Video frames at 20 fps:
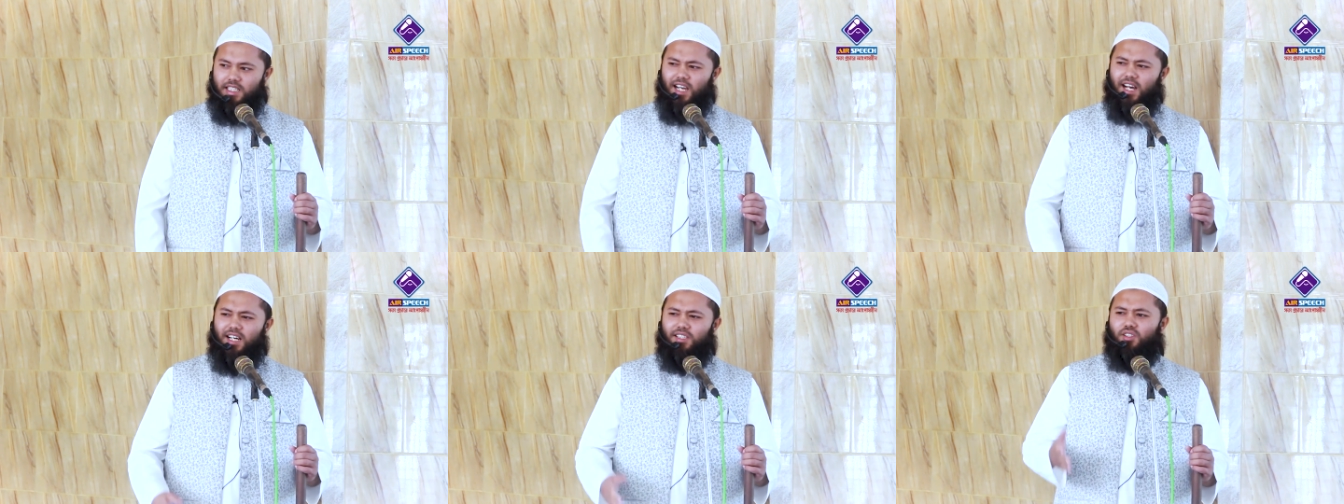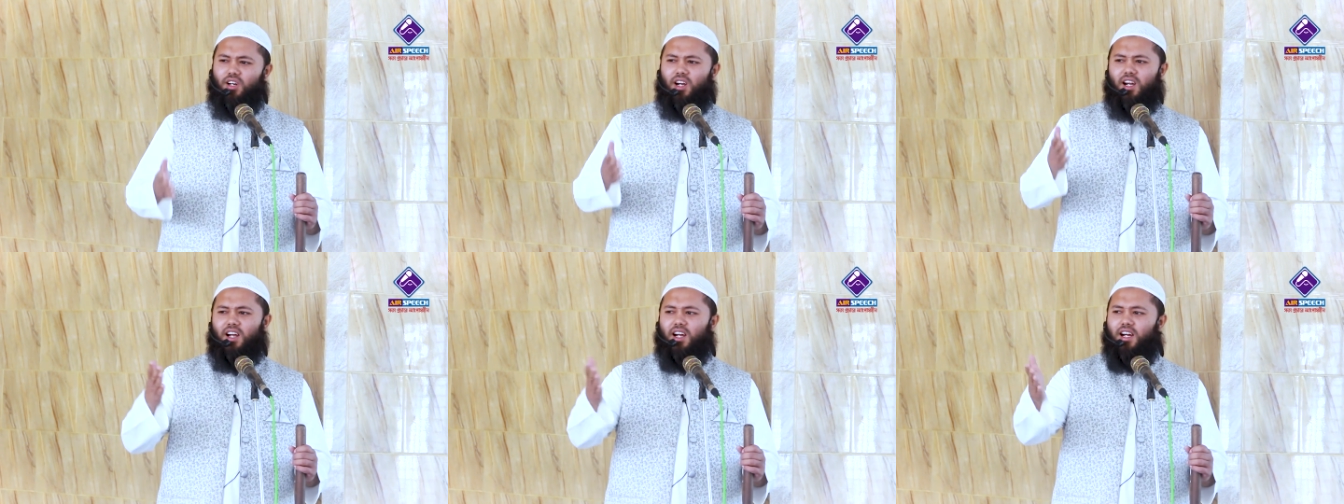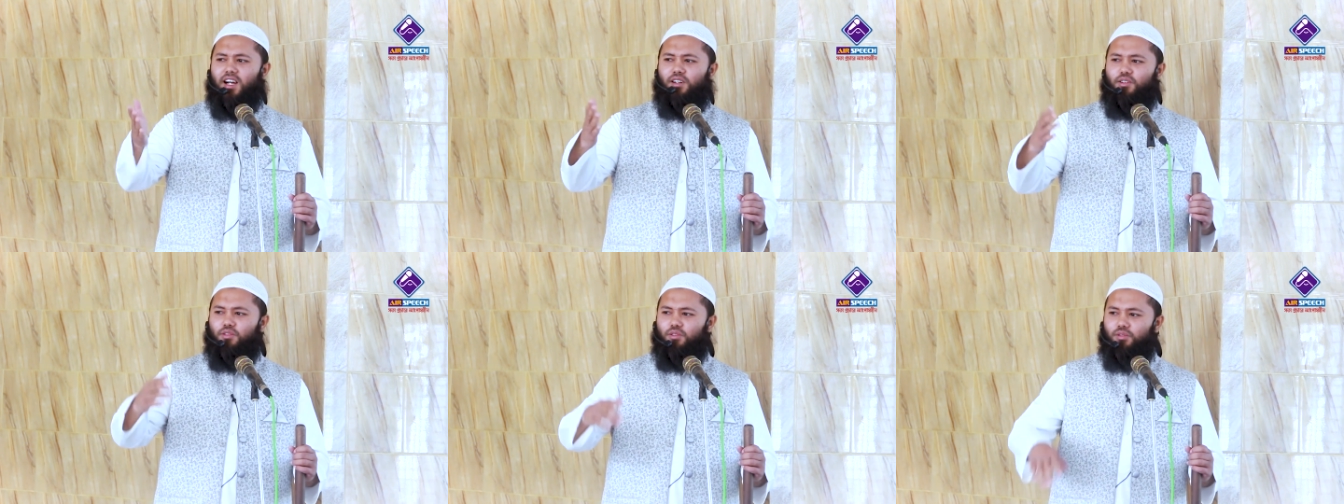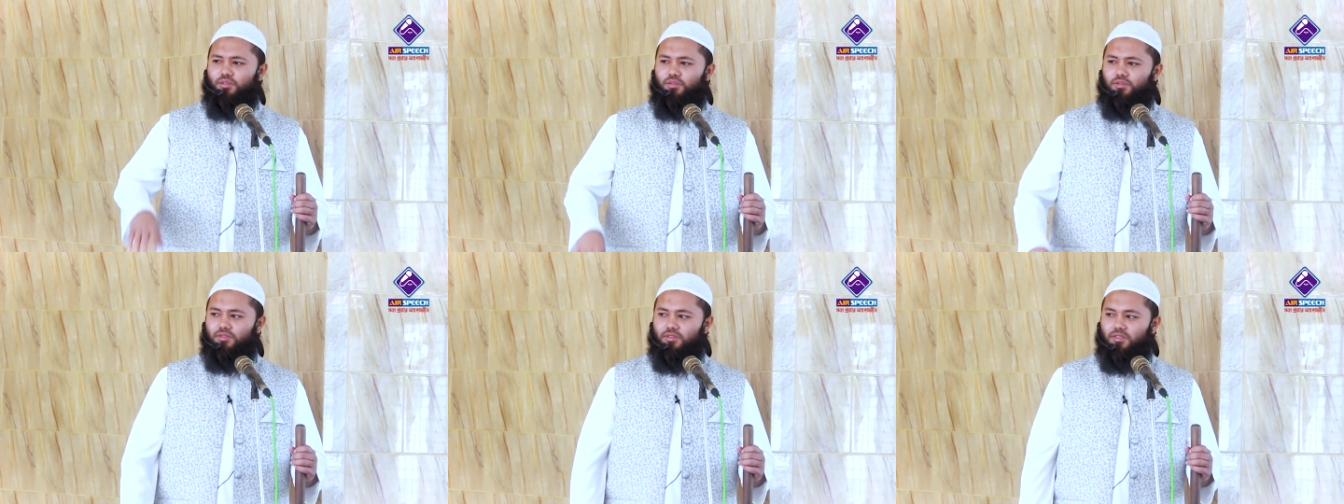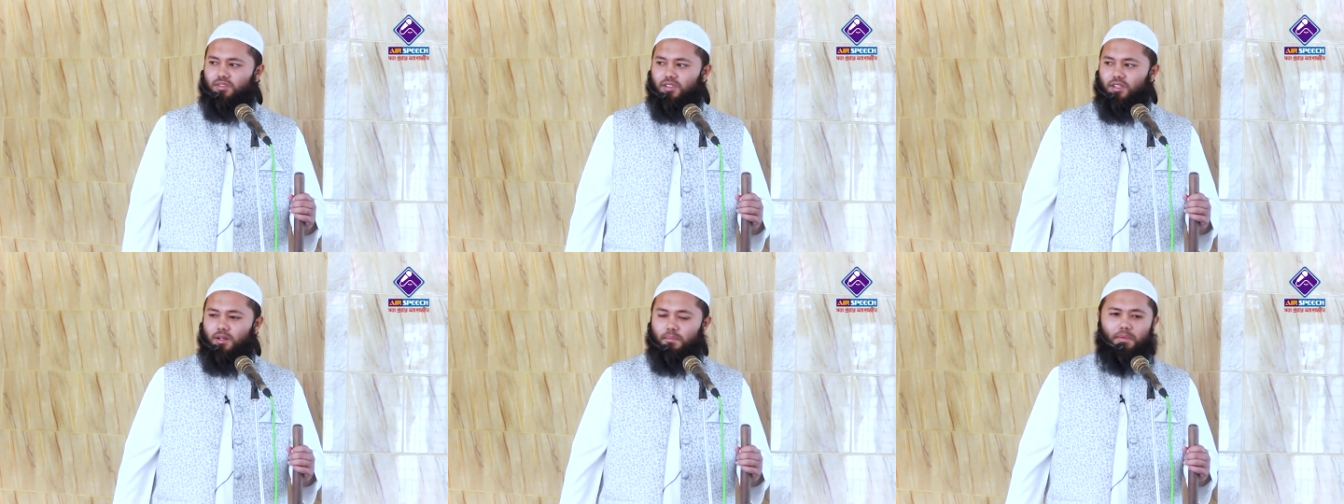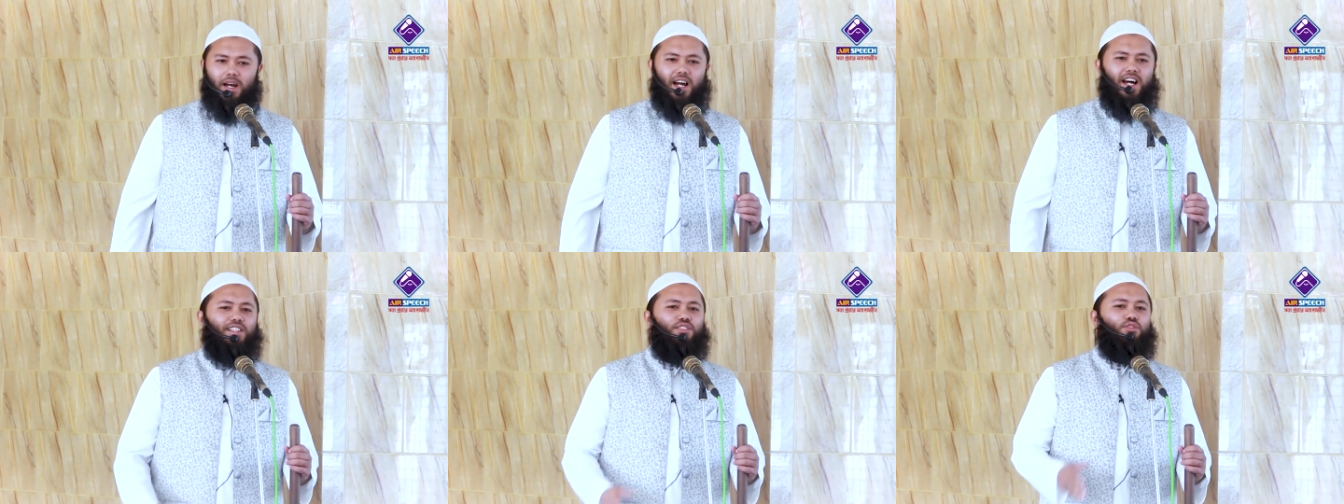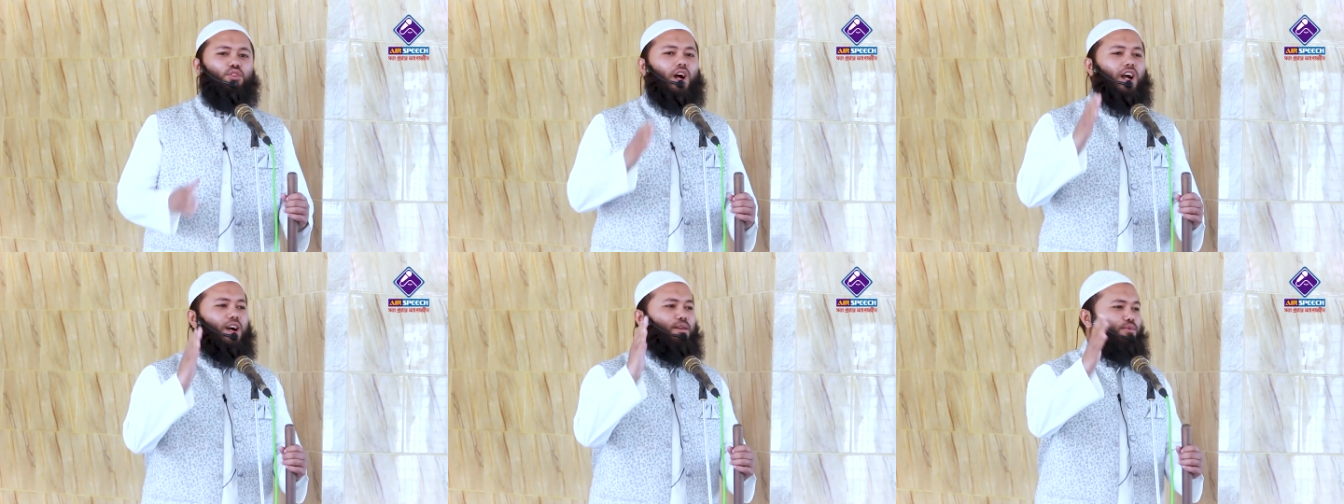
ইয়া দহাকু মা তো